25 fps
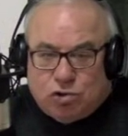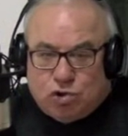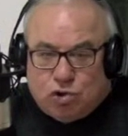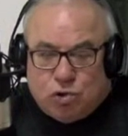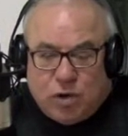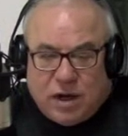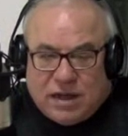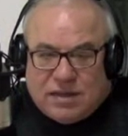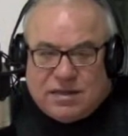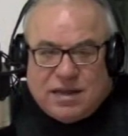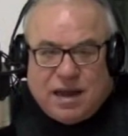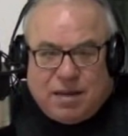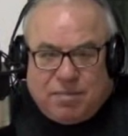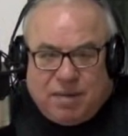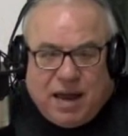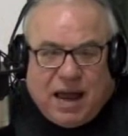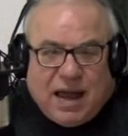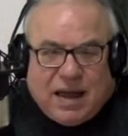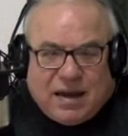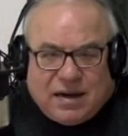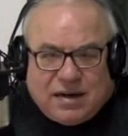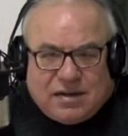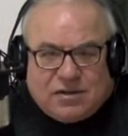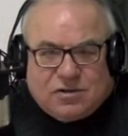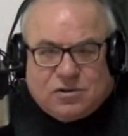cioè di
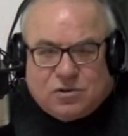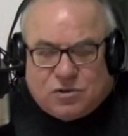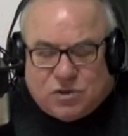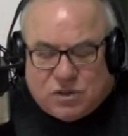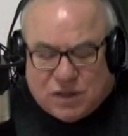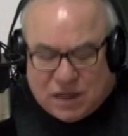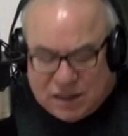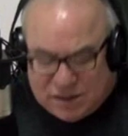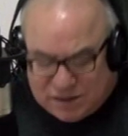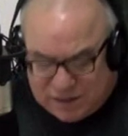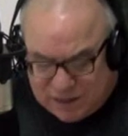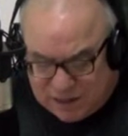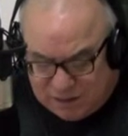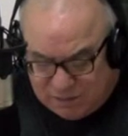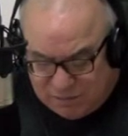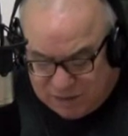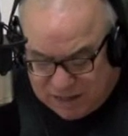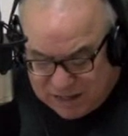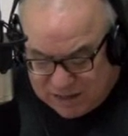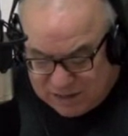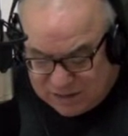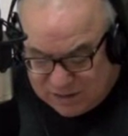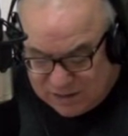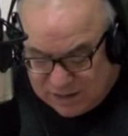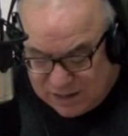amare
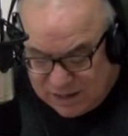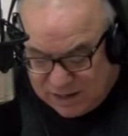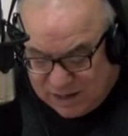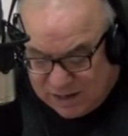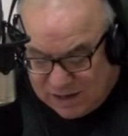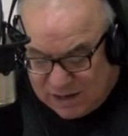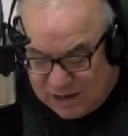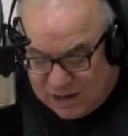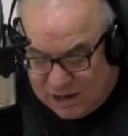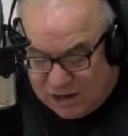sostanzialmente,